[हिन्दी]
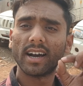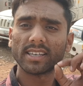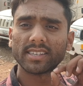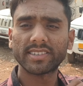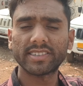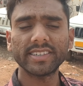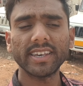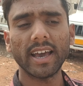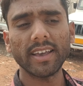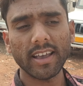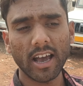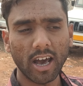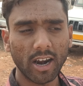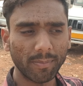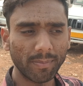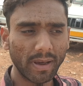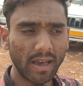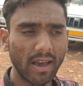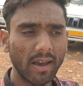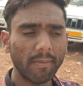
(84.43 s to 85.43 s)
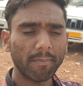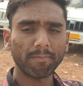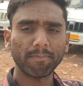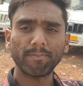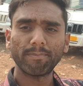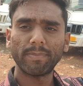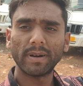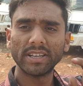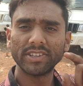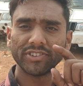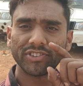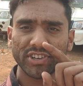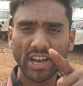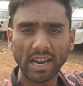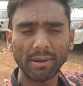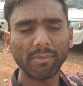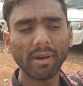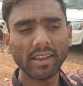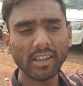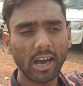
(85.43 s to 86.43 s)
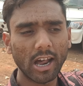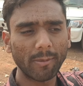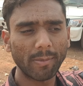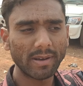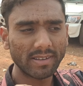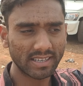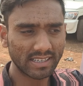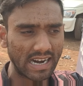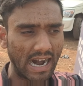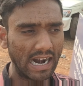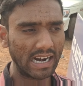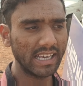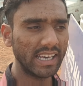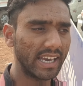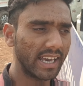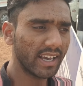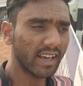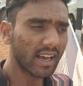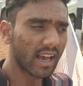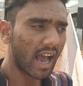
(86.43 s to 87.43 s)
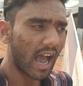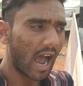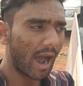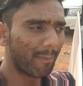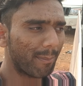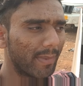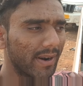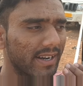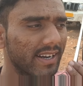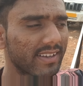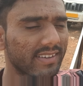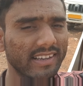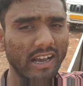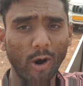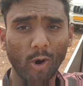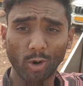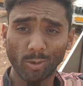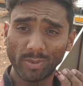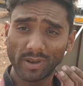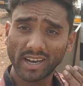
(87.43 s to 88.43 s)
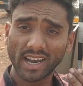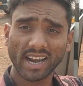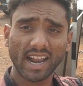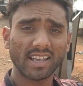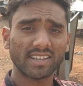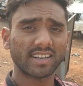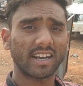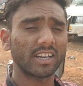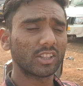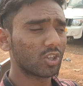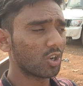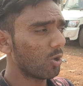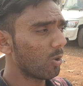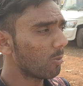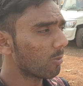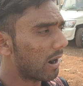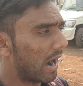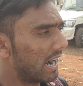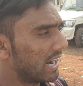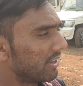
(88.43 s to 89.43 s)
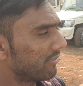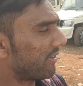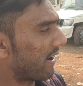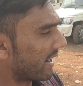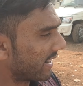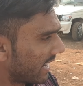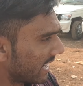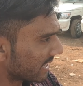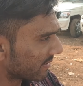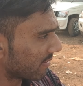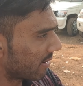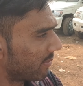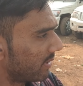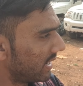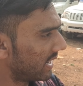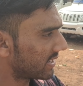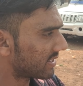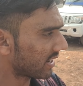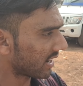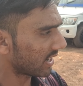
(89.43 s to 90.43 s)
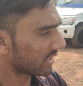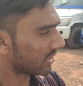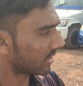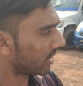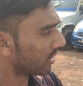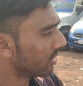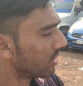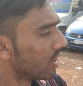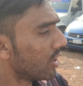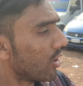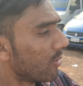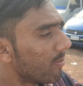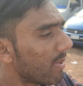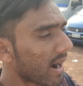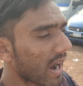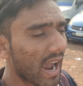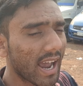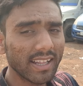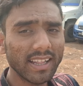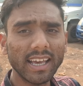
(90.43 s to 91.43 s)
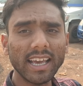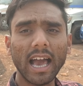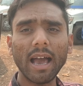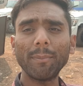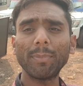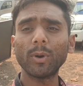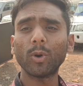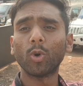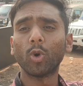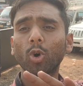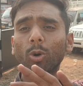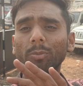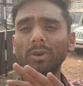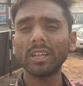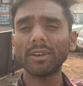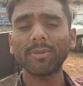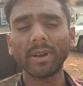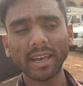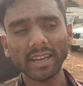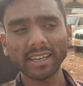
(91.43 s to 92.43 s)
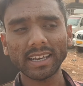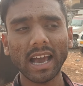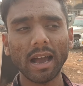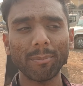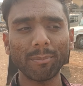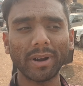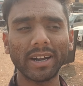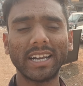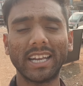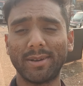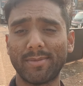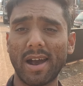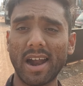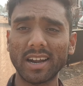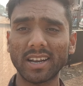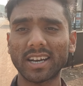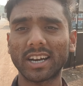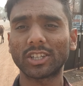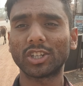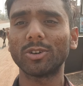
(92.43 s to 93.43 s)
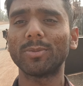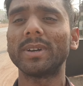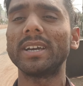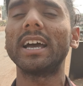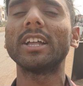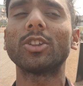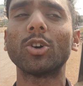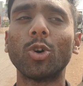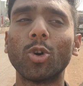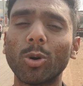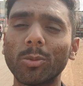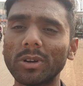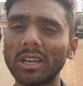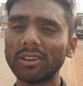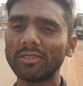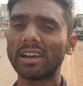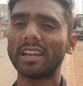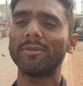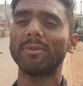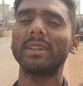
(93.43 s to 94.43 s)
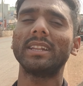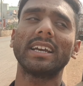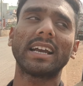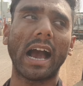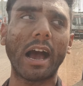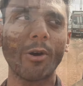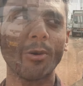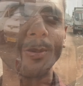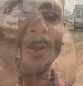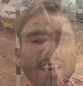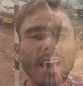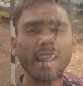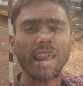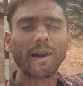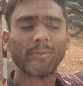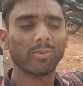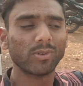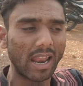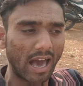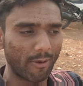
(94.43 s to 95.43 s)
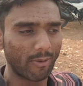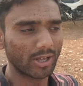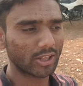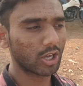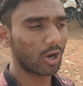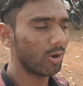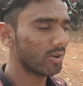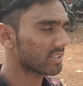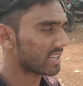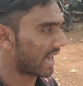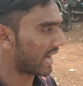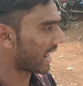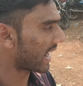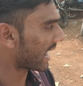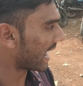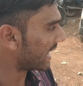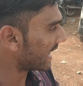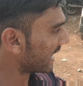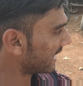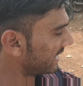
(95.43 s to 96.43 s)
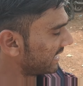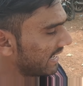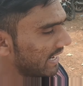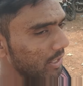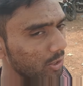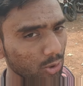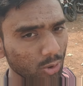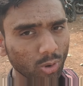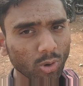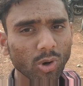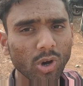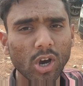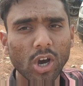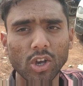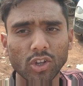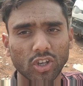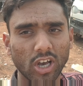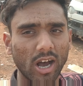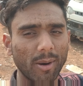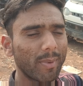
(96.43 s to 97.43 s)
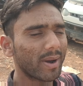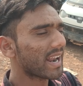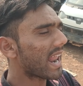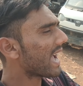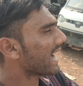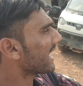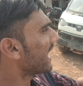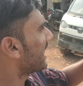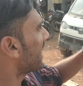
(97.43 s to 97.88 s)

अस्सी हज़ार रुपये पंचानवे हज़ार रुपये से गाड़ी है आप मन डिस्काउंट भी करा सकत हो गाड़ी फाइनेंस में भी ले सकत हो बकायदा यहाँ पे ओमनी वैन के आप मन डिमांड करते भैया तो ओमनी वैन भी दिखाओ भैया बुलावा बुलावत हूँ सारा गाड़ी के डिटेल लू तो हम आ